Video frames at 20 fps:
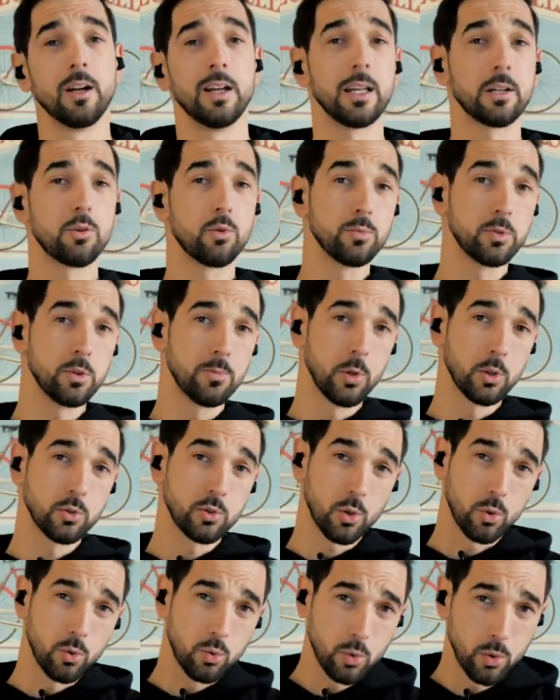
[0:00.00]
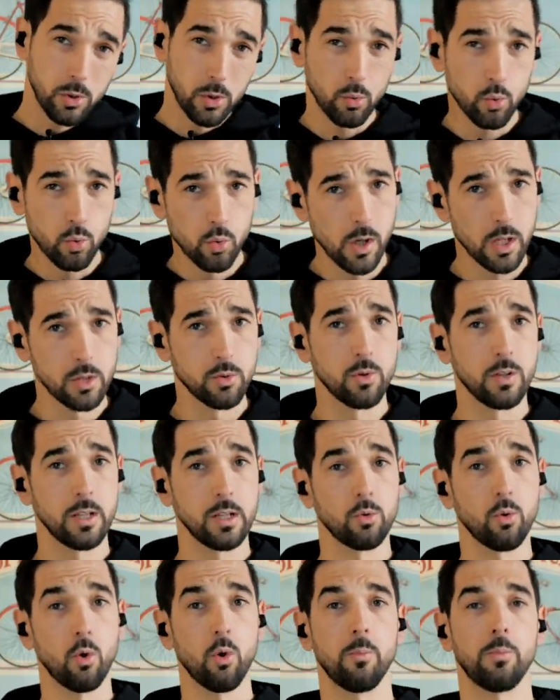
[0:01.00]
Les Coupes du Monde sont toutes ou
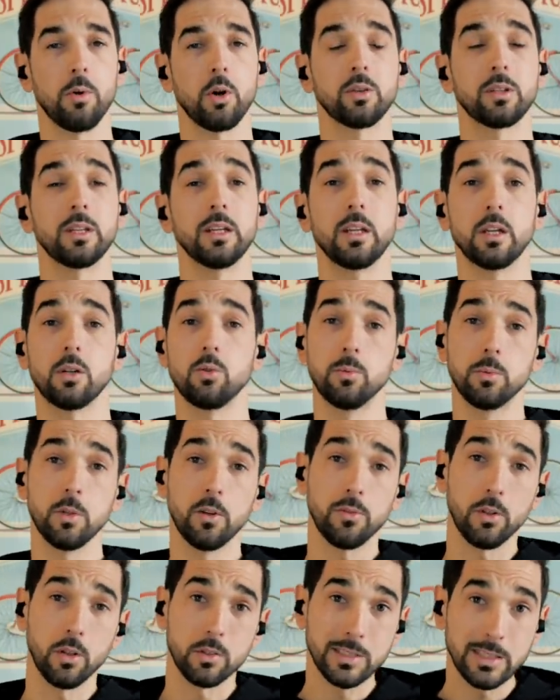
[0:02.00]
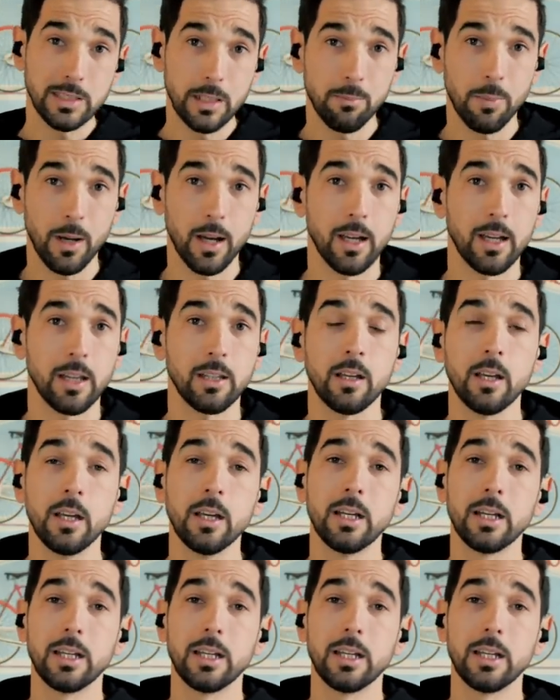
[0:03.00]
annulées ou reportées, les Coupes de France, c'est pareil.